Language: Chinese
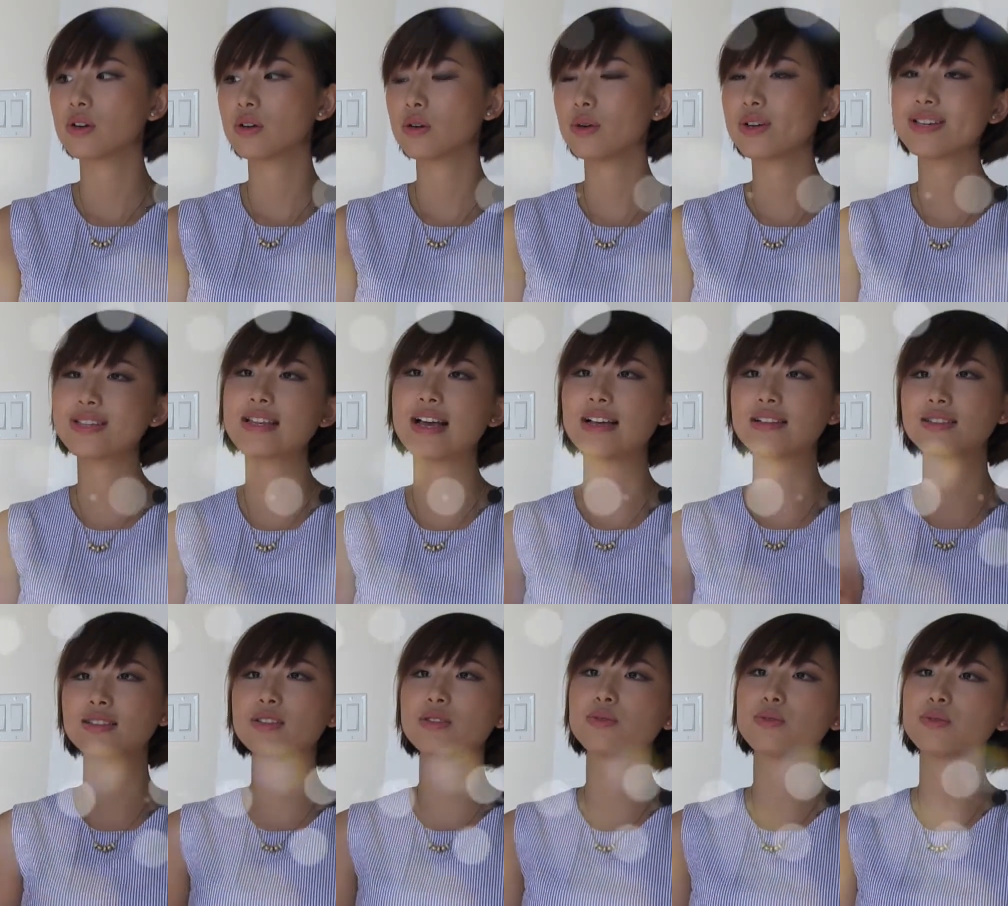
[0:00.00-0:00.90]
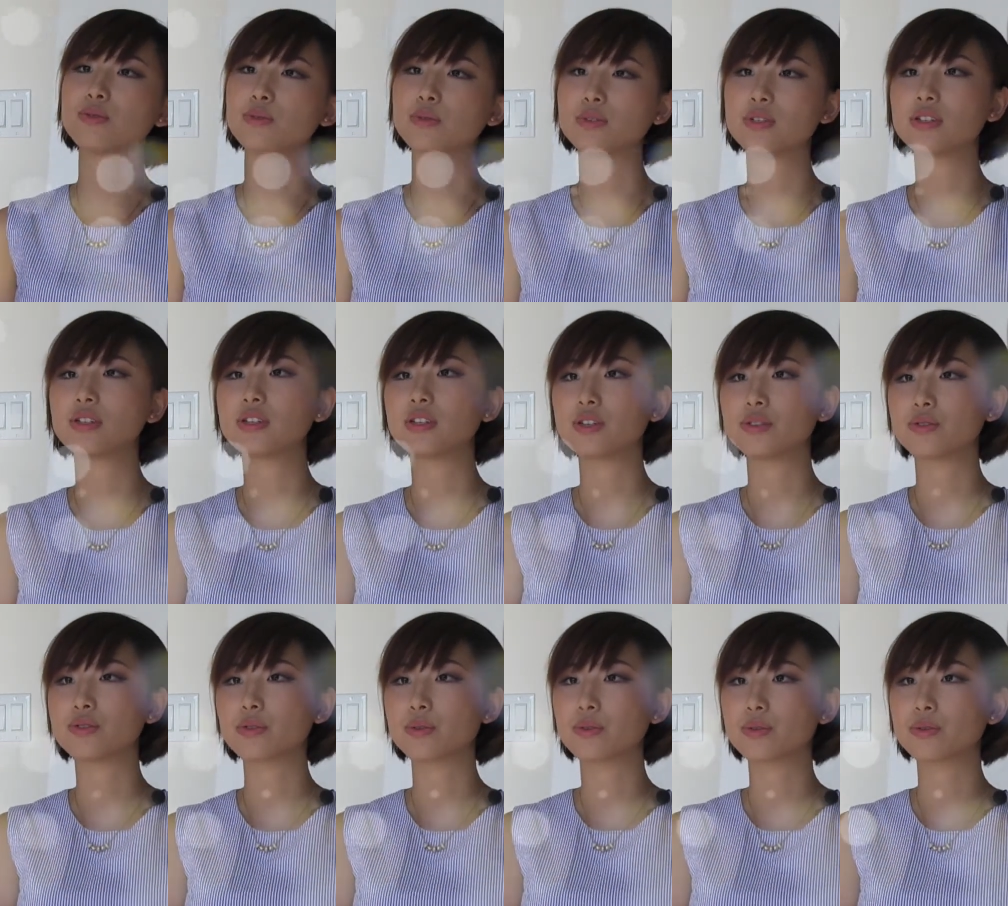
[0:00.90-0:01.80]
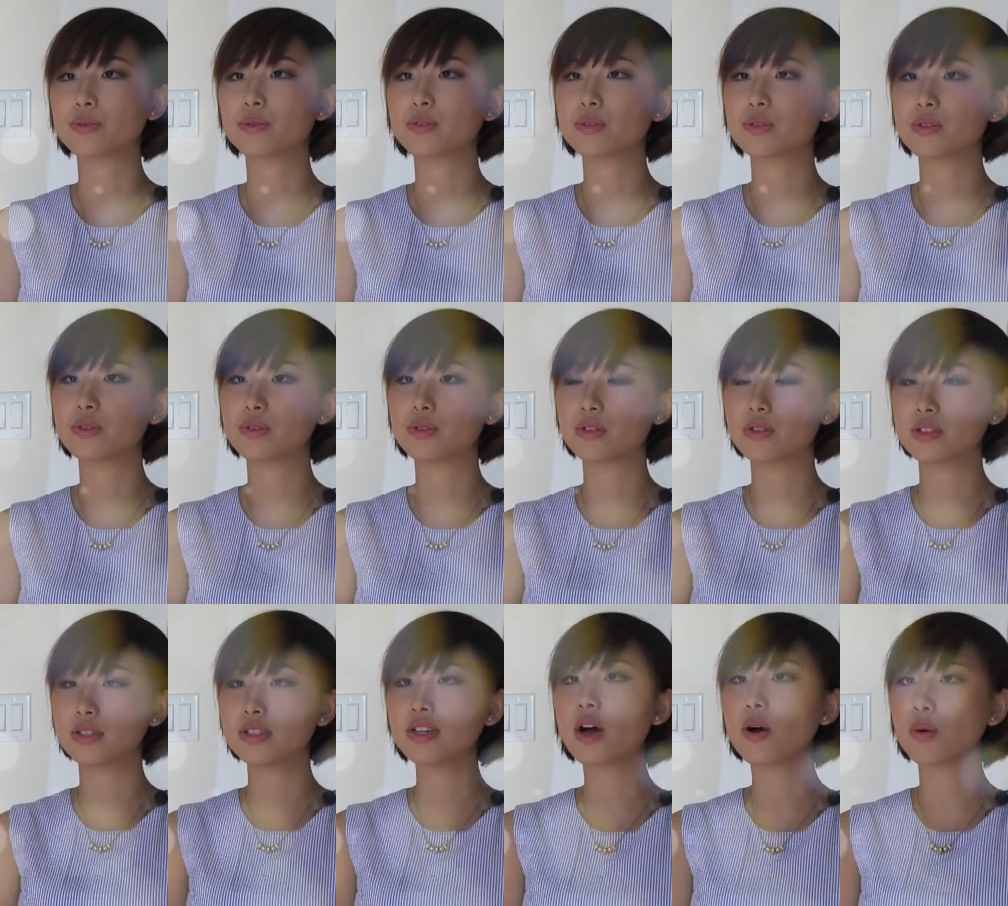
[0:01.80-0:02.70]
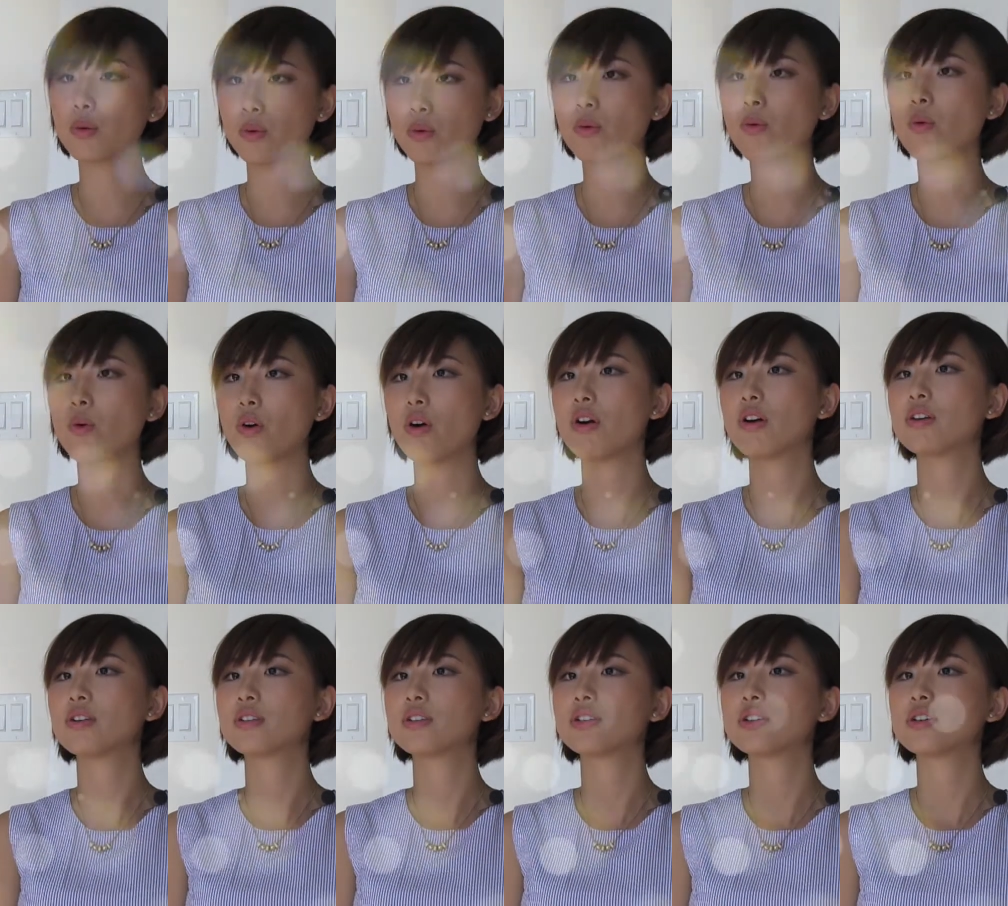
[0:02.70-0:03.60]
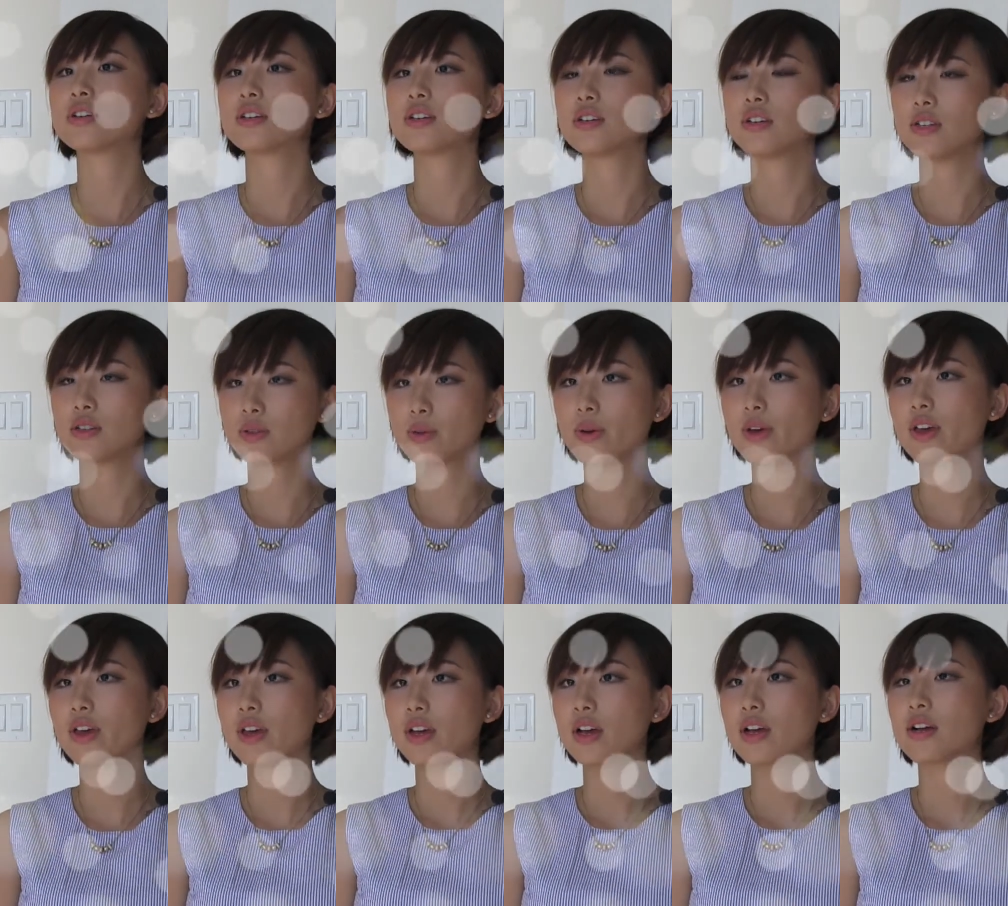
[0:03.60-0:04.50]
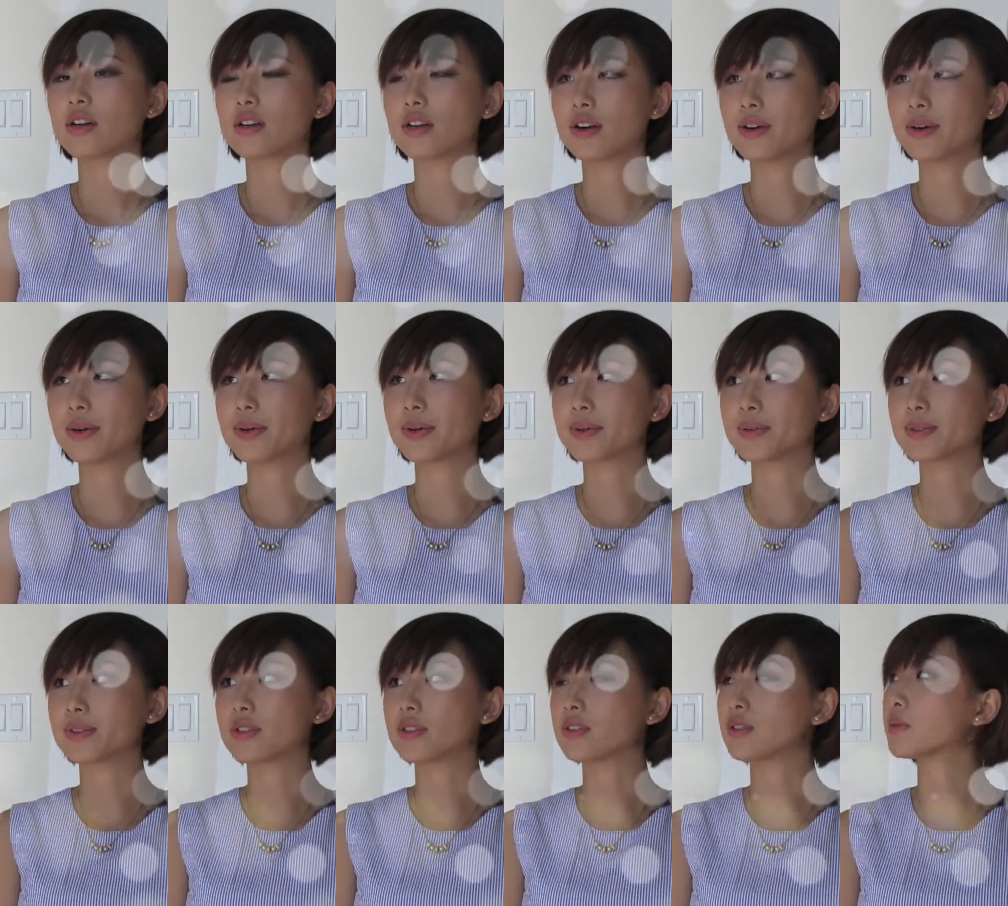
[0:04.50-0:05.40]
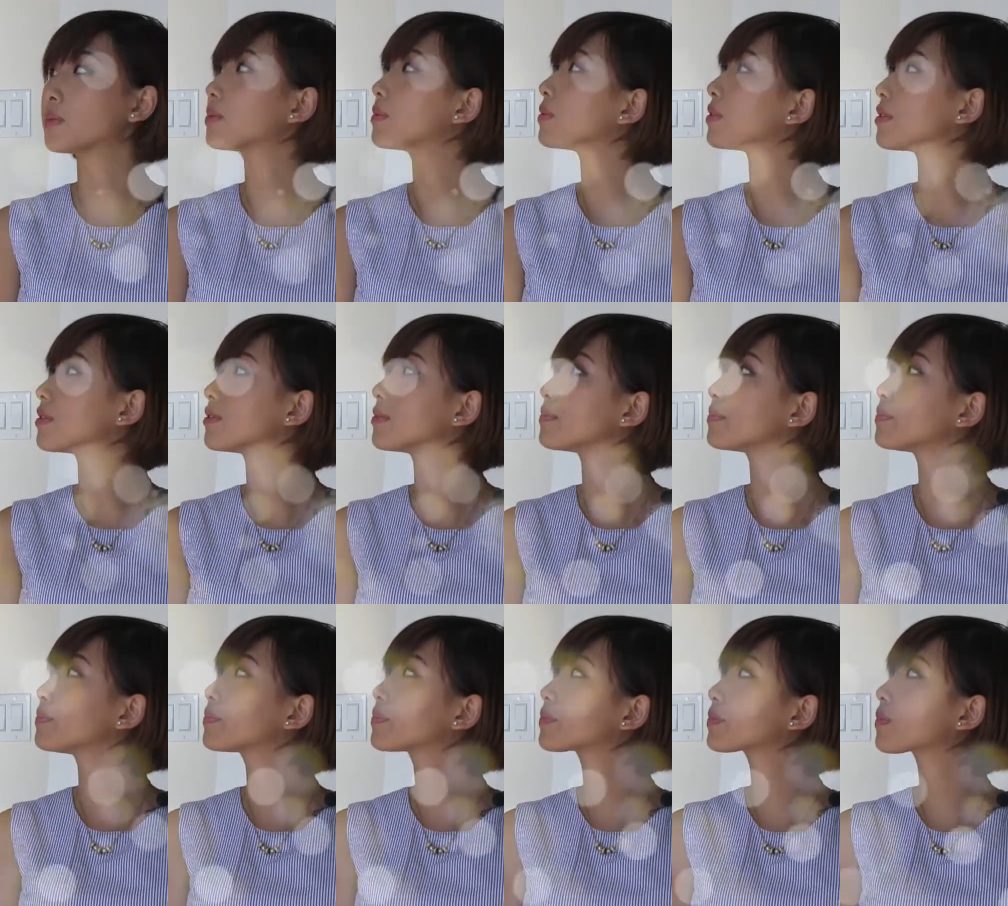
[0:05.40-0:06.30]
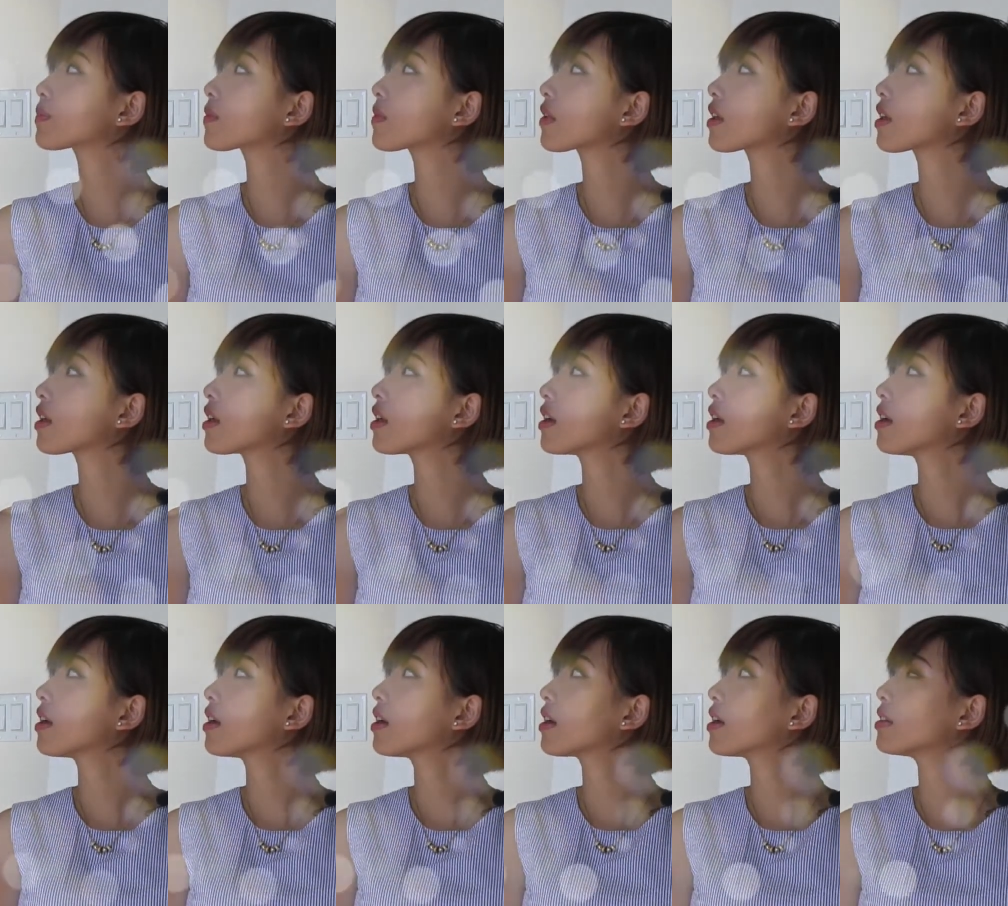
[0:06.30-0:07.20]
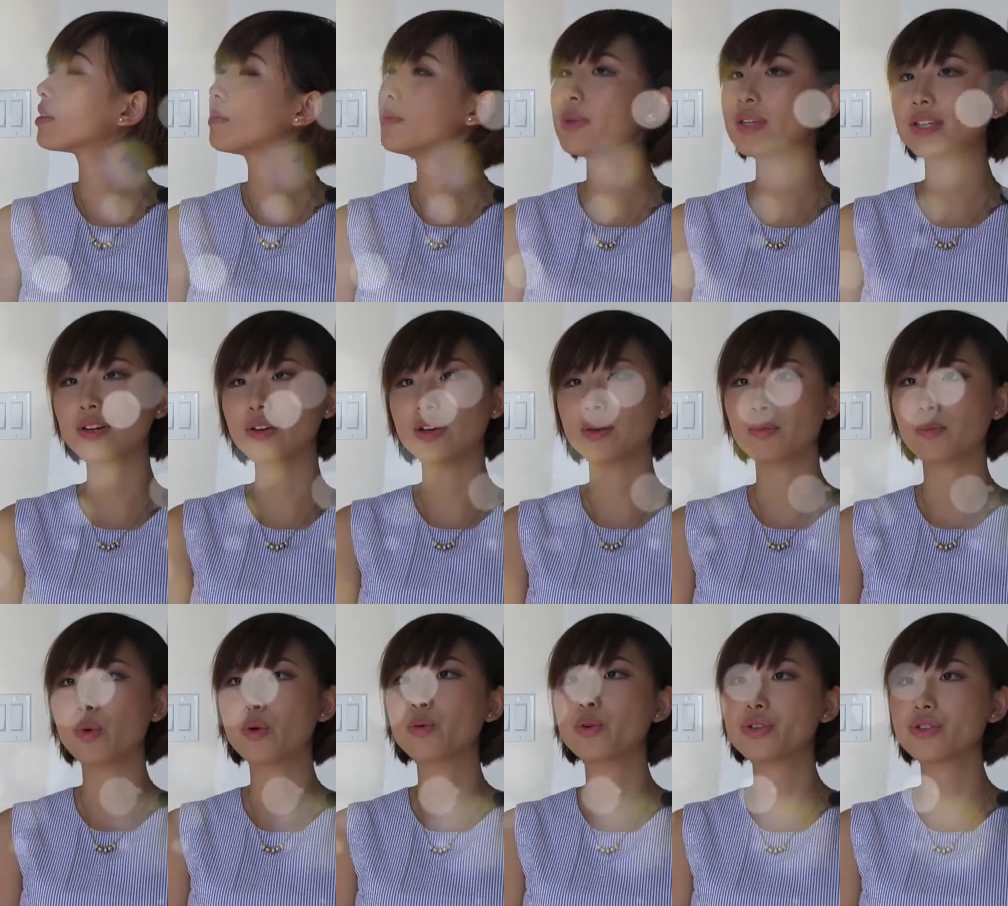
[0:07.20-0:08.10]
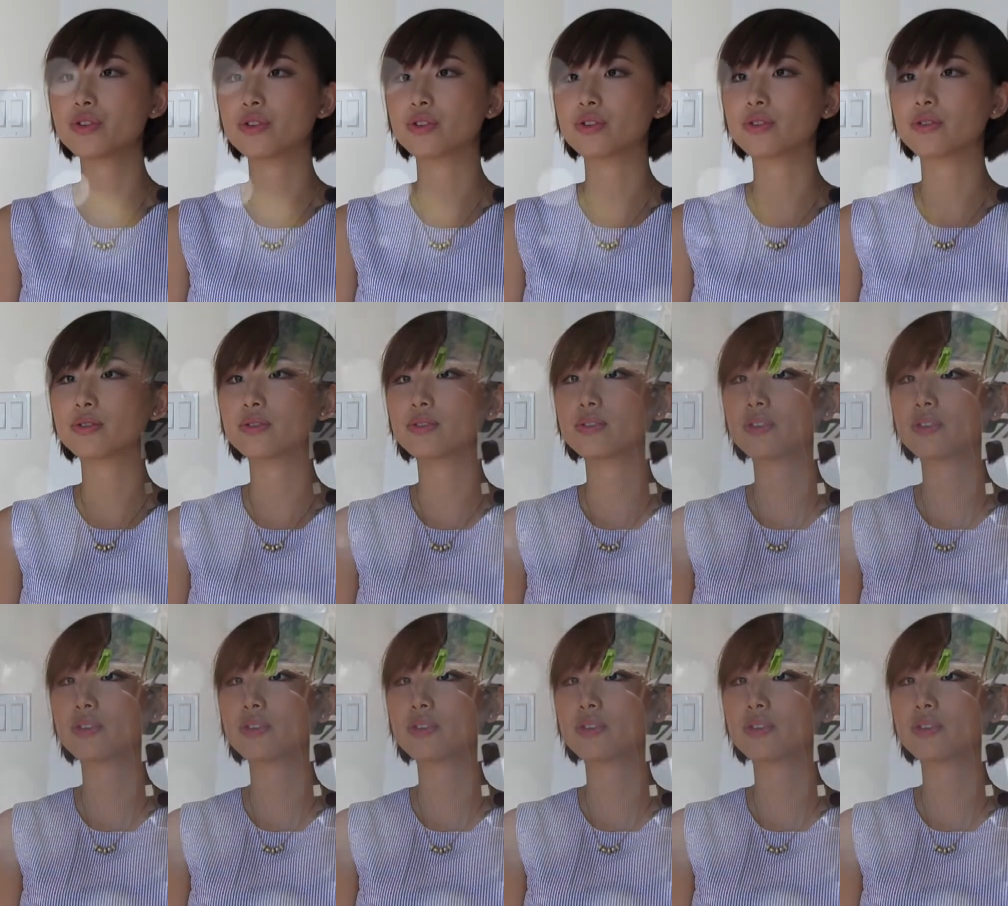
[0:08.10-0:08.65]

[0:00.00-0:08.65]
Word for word: 挥洒自如的一种效果，对，然后呢，我。 可能比较 emotional，